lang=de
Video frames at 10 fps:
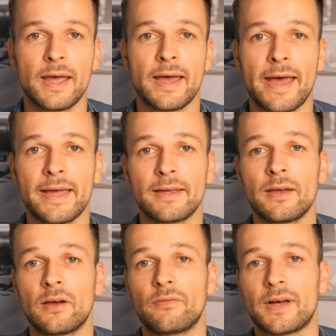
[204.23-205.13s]
hey,
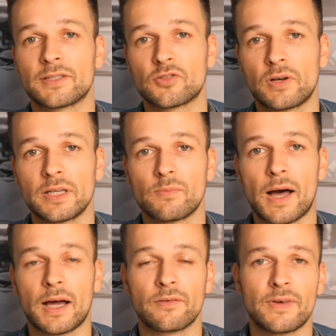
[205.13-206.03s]
was soll ich
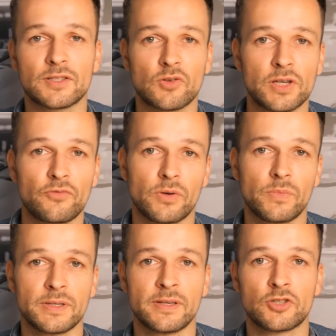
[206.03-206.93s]
machen, was soll ich für ein
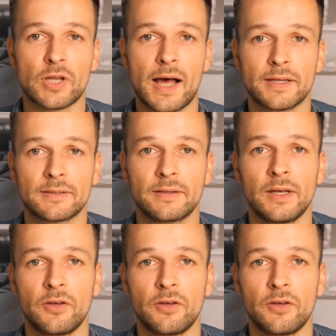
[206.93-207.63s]
Business starten?